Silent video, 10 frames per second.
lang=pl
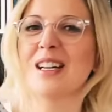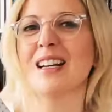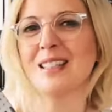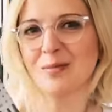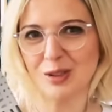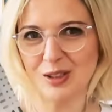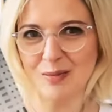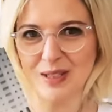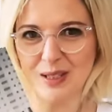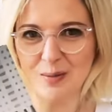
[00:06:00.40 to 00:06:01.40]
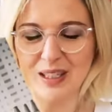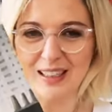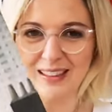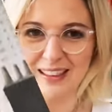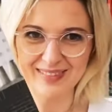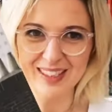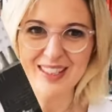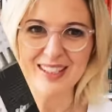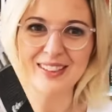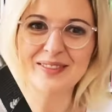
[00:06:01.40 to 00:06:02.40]
razem, to damy sobie radę. To
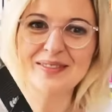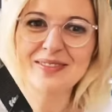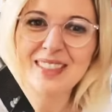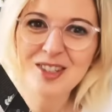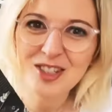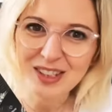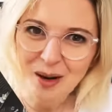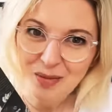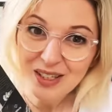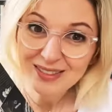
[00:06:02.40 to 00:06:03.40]
co? Czytamy?